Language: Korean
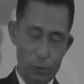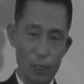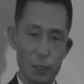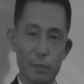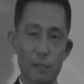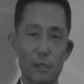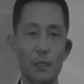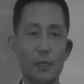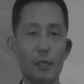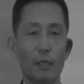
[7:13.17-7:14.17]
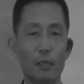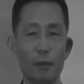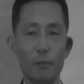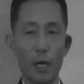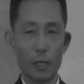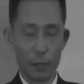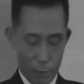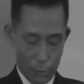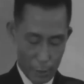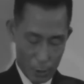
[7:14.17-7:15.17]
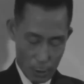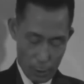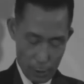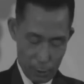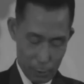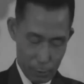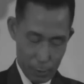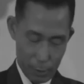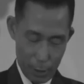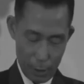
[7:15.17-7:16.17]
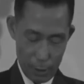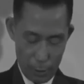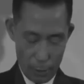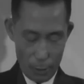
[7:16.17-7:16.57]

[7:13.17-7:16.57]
숫자가 더 많은 걸로 이렇게 듣고 있는데,